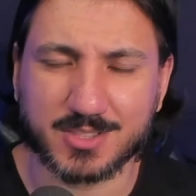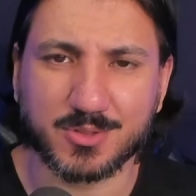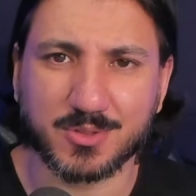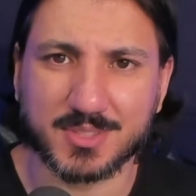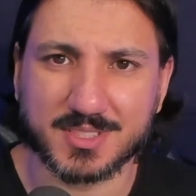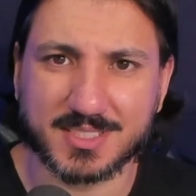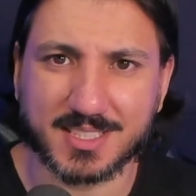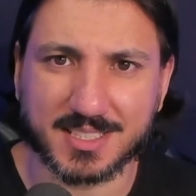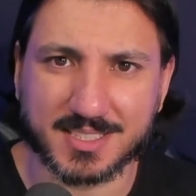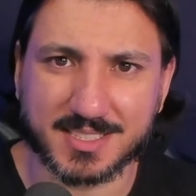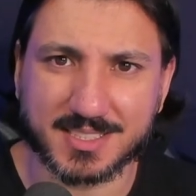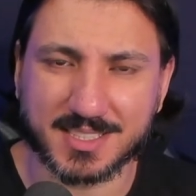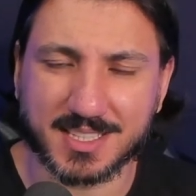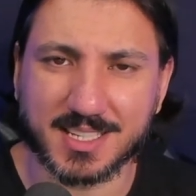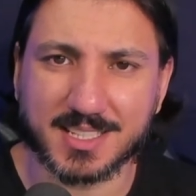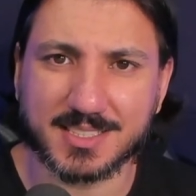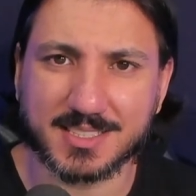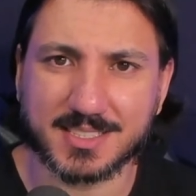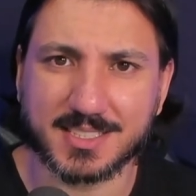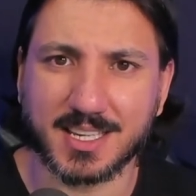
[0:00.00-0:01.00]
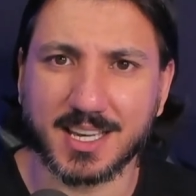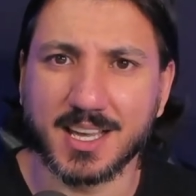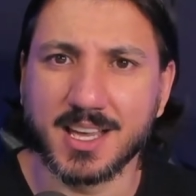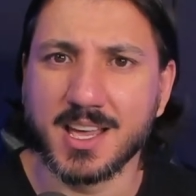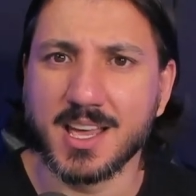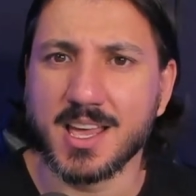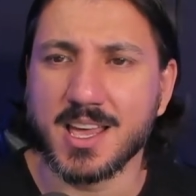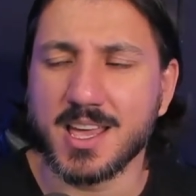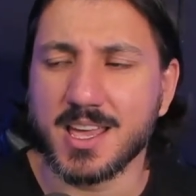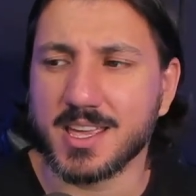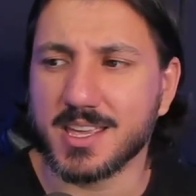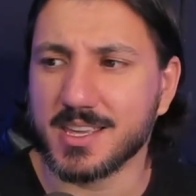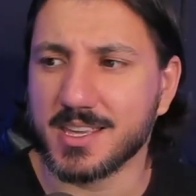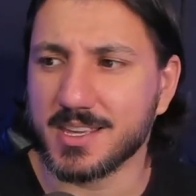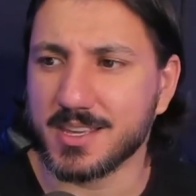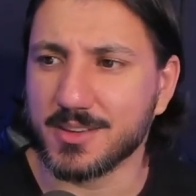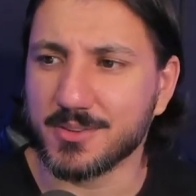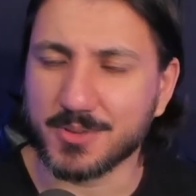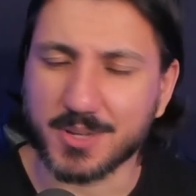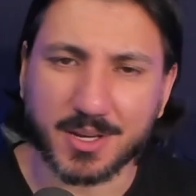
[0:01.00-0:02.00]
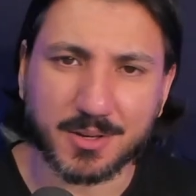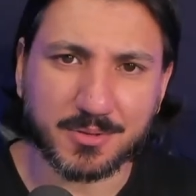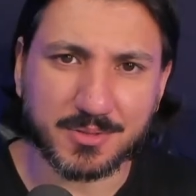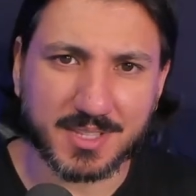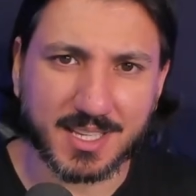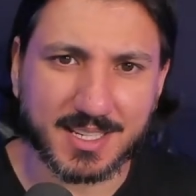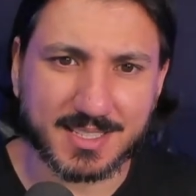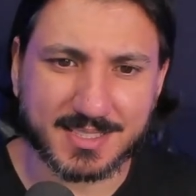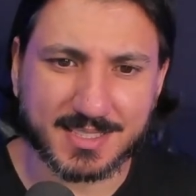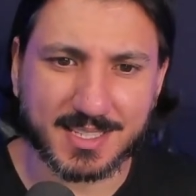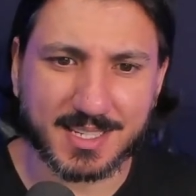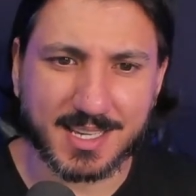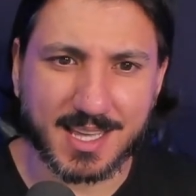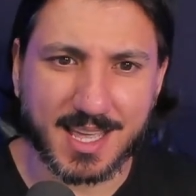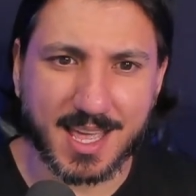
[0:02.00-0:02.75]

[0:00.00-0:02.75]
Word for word: coisas à distância. E o que acontece